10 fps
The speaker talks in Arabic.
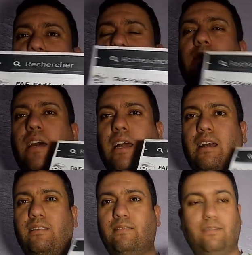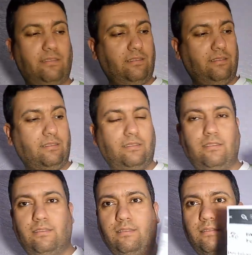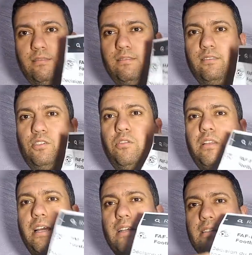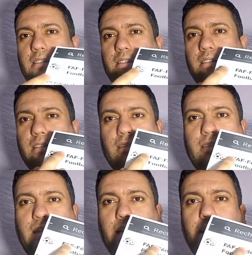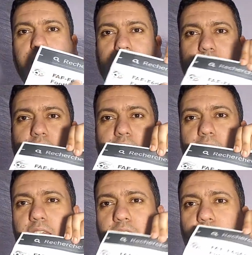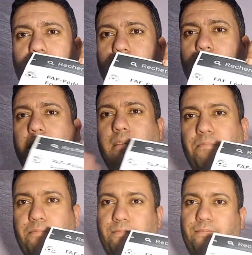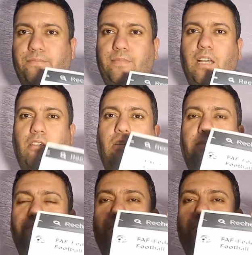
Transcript: شكون دارها شكون دارها زوسي الاتحاديه الجزائريه لكره القدم داكور